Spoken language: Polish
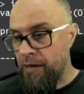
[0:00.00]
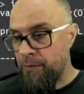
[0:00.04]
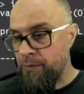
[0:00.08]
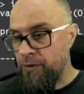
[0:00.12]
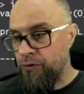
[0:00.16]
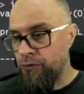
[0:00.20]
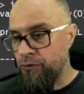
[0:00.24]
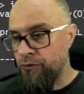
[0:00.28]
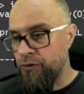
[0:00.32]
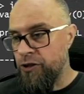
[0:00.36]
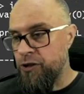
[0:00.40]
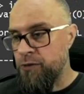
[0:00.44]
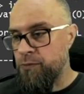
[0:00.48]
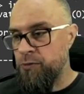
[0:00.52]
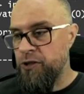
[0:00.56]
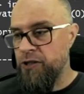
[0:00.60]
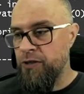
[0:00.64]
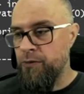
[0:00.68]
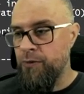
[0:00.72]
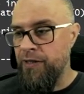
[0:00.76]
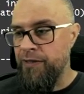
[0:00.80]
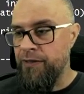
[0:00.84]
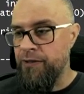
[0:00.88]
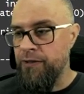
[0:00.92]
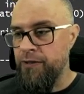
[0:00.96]
Mamy tu też
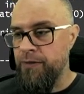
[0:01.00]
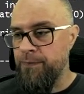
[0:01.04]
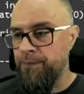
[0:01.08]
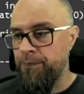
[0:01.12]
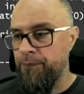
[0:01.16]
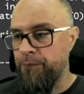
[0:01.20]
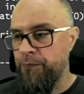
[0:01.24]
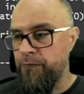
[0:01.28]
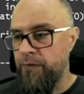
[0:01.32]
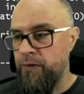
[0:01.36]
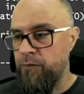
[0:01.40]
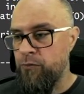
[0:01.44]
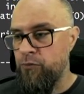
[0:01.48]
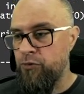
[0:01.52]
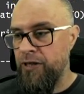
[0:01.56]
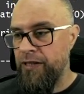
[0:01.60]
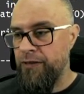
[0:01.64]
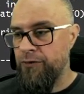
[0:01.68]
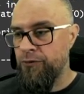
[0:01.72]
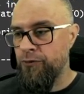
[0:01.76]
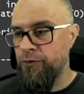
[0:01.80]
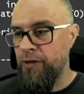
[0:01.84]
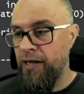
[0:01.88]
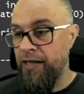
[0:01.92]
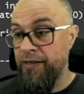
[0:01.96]
przykład
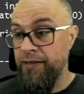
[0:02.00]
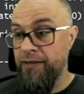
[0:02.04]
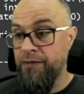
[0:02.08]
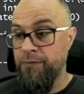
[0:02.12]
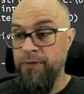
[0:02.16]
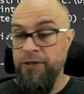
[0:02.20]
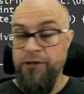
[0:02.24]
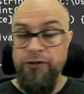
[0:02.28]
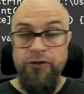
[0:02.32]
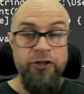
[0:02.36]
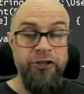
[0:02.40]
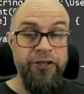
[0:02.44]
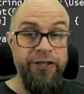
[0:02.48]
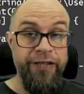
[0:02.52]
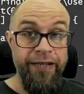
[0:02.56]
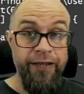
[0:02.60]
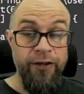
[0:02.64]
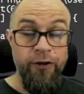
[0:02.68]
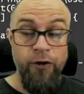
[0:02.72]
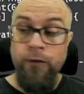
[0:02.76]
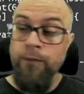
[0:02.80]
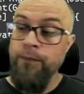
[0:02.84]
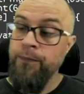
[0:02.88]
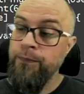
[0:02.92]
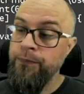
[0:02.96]
błędu
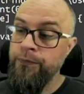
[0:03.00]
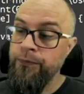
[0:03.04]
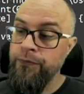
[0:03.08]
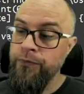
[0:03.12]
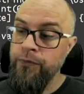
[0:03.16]
arytmetycznego.